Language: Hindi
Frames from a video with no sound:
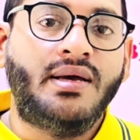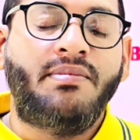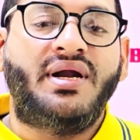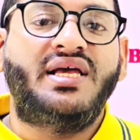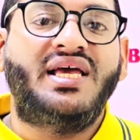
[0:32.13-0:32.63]

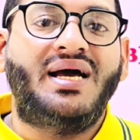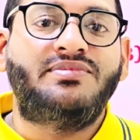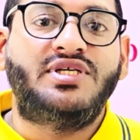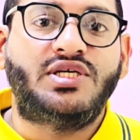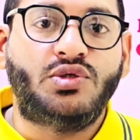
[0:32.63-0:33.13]
बेटा ये
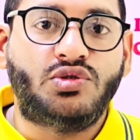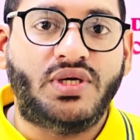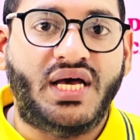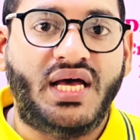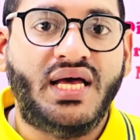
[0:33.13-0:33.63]
एमसीक्यूज जो
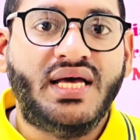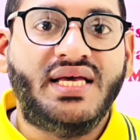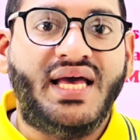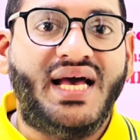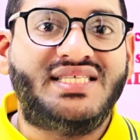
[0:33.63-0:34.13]
है
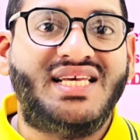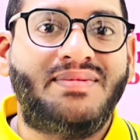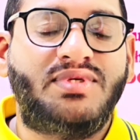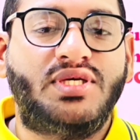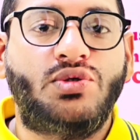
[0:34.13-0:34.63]
ये ऐसे
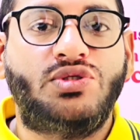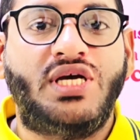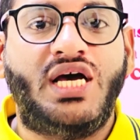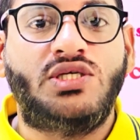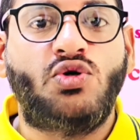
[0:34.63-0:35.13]
एमसीक्यूज
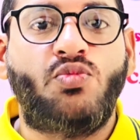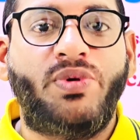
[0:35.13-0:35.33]
हैं जो